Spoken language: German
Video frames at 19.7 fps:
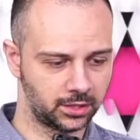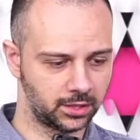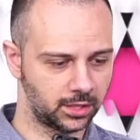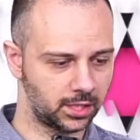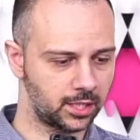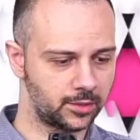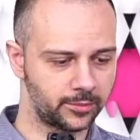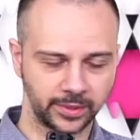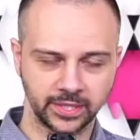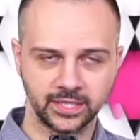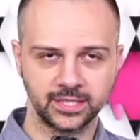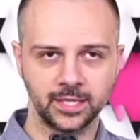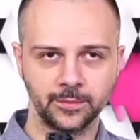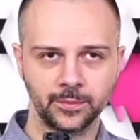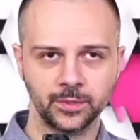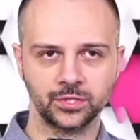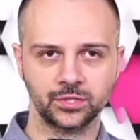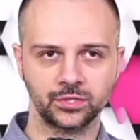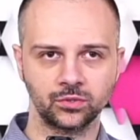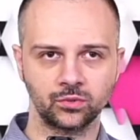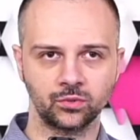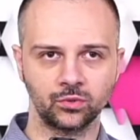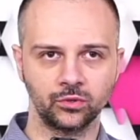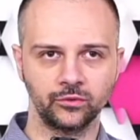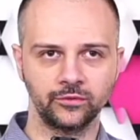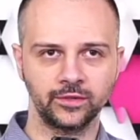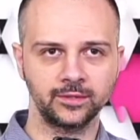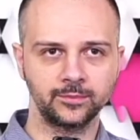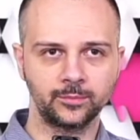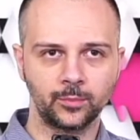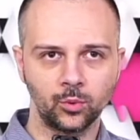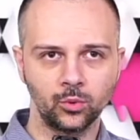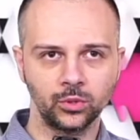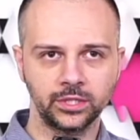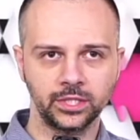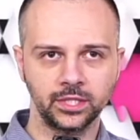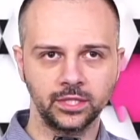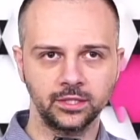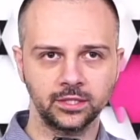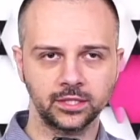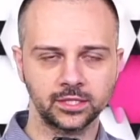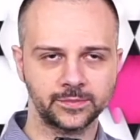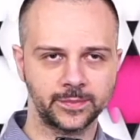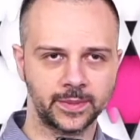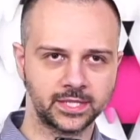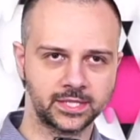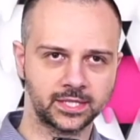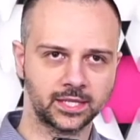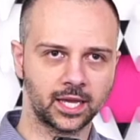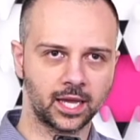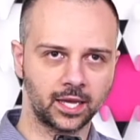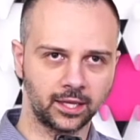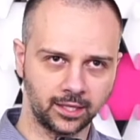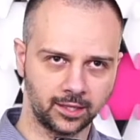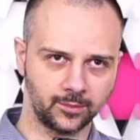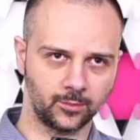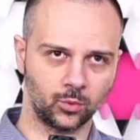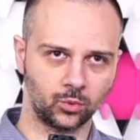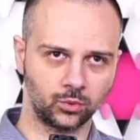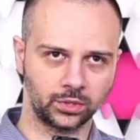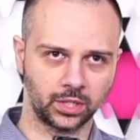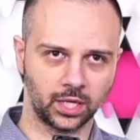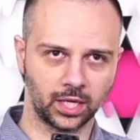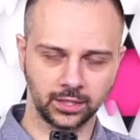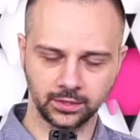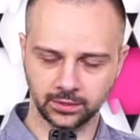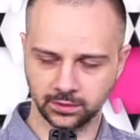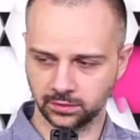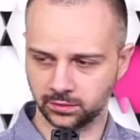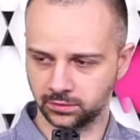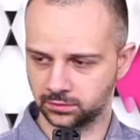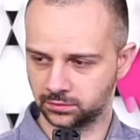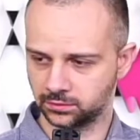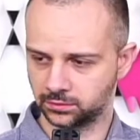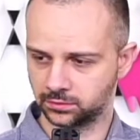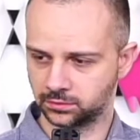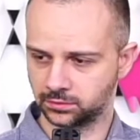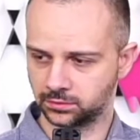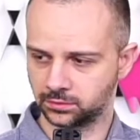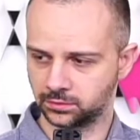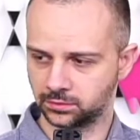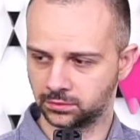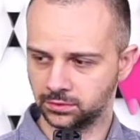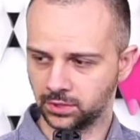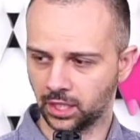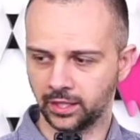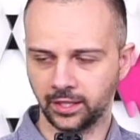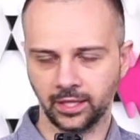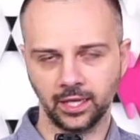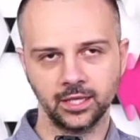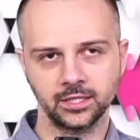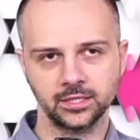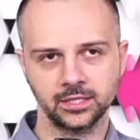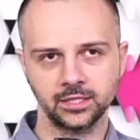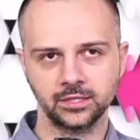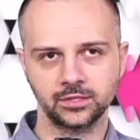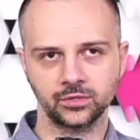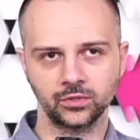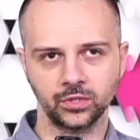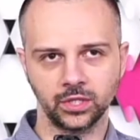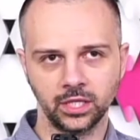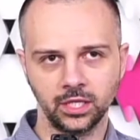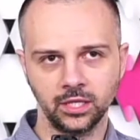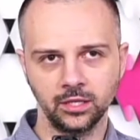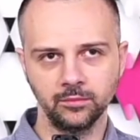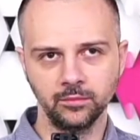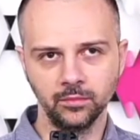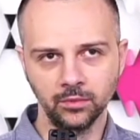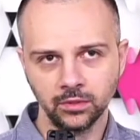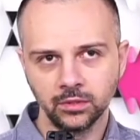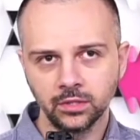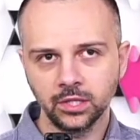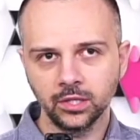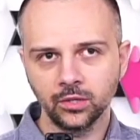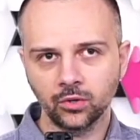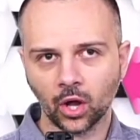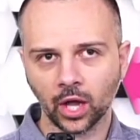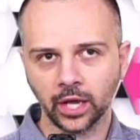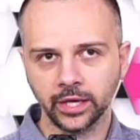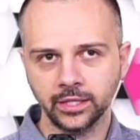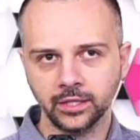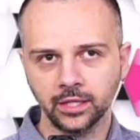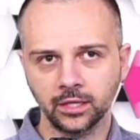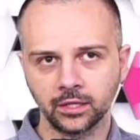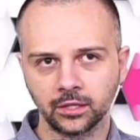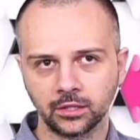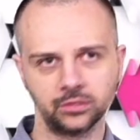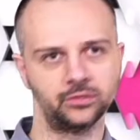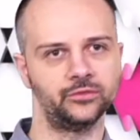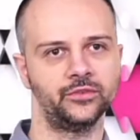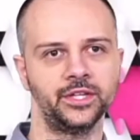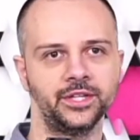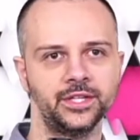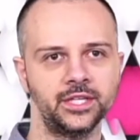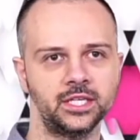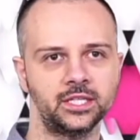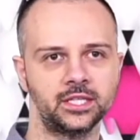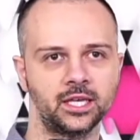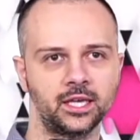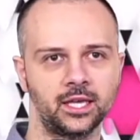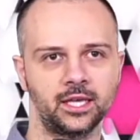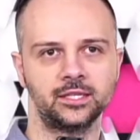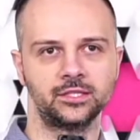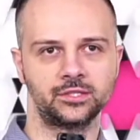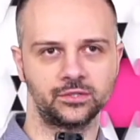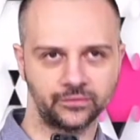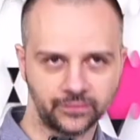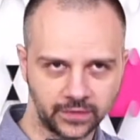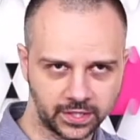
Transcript: im Prinzip ist so, wenn Putin das bessere Angebot hat, dann gehen sie zu ihm, die Ukrainer, und wenn nicht, dann gehen sie zum